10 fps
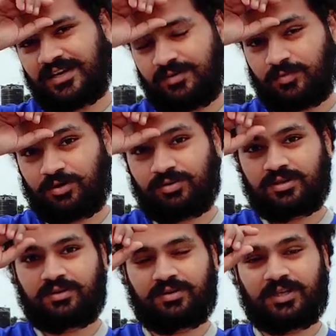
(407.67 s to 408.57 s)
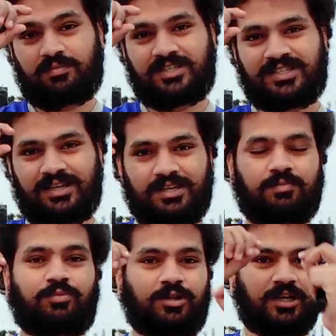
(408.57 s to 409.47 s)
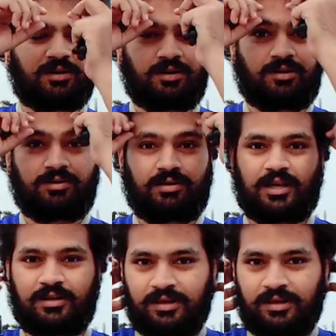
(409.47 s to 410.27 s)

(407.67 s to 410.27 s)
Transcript: हेड माउंट यू कैन बेसिकली पुट इट ऑन योर